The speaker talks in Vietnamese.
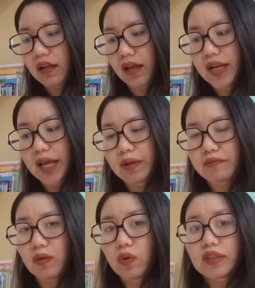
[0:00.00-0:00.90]
ở đây bệnh
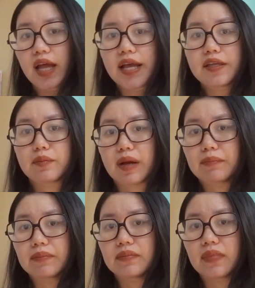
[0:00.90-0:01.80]
viện quốc tế nhưng mà
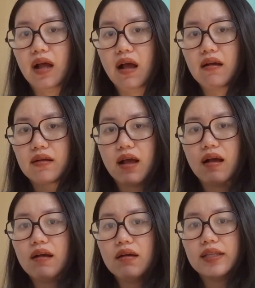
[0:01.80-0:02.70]
họ
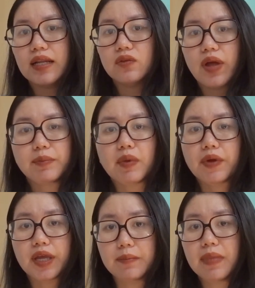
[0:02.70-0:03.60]
có thanh toán bảo
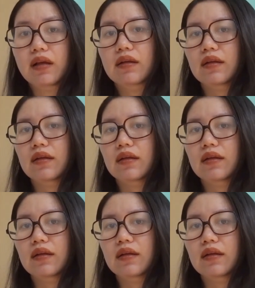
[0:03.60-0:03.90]
hiểm á,